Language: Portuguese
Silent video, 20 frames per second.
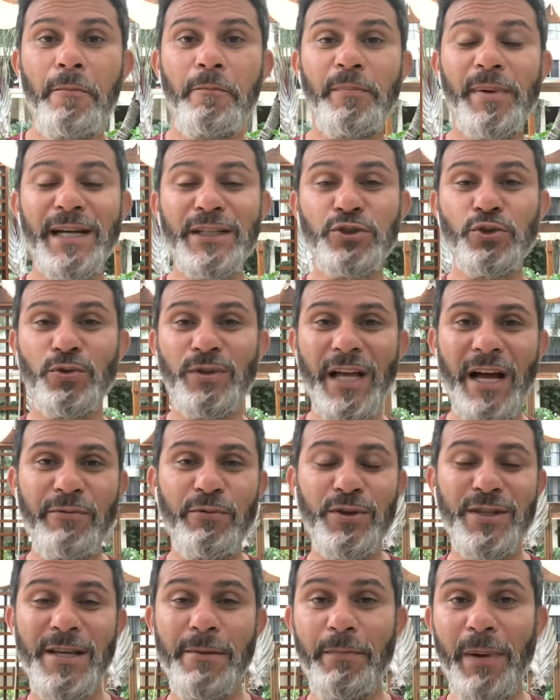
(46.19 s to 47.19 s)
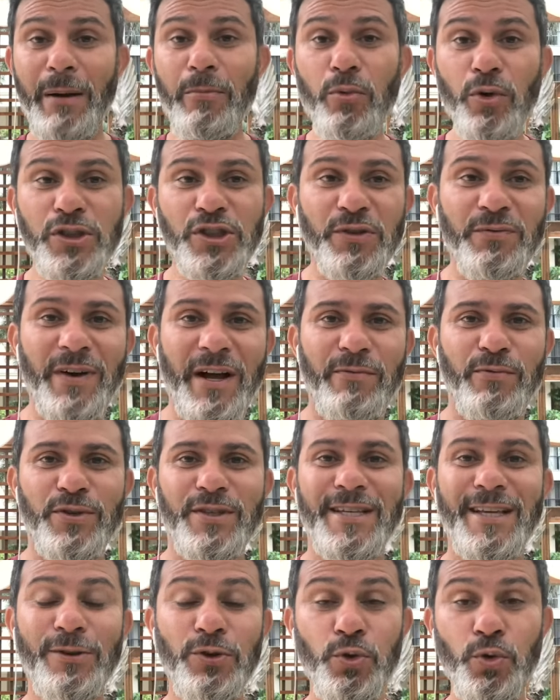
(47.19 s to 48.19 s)
para ajudar você, para motivar
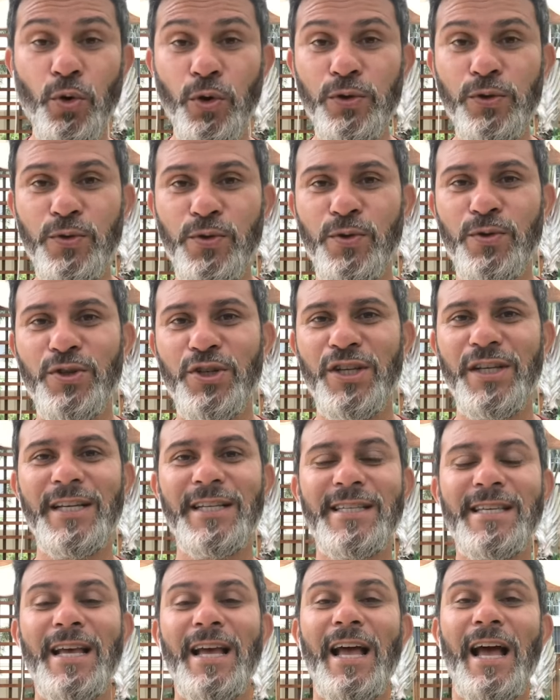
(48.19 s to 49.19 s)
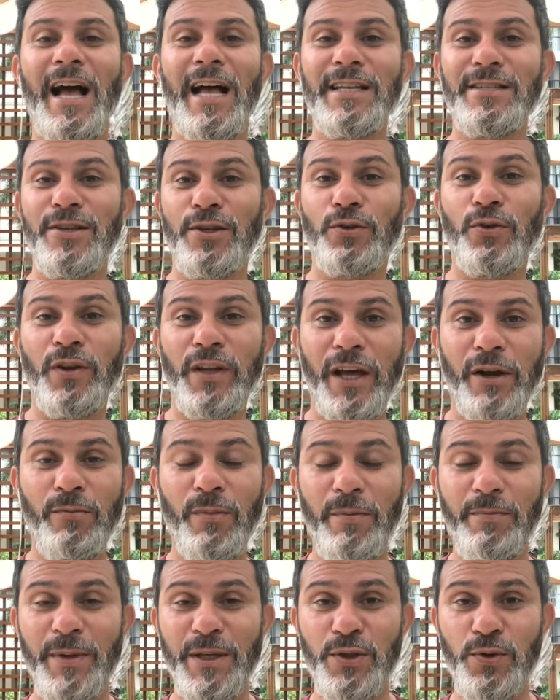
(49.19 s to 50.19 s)
você todos os dias a se tornar
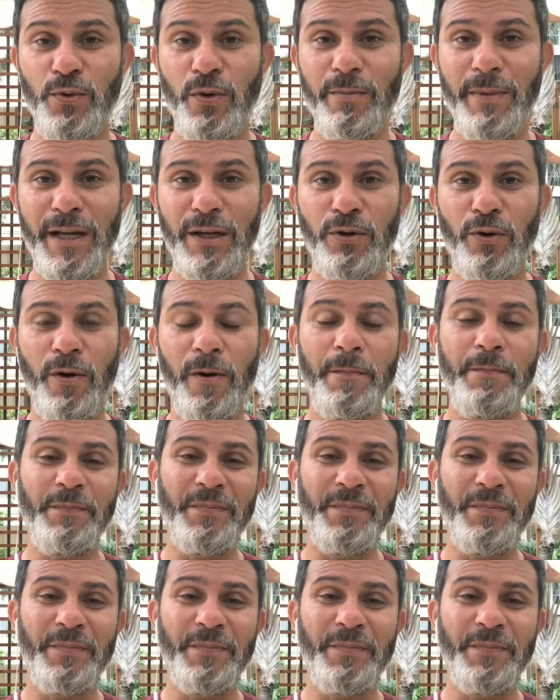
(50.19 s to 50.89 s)
uma pessoa melhor.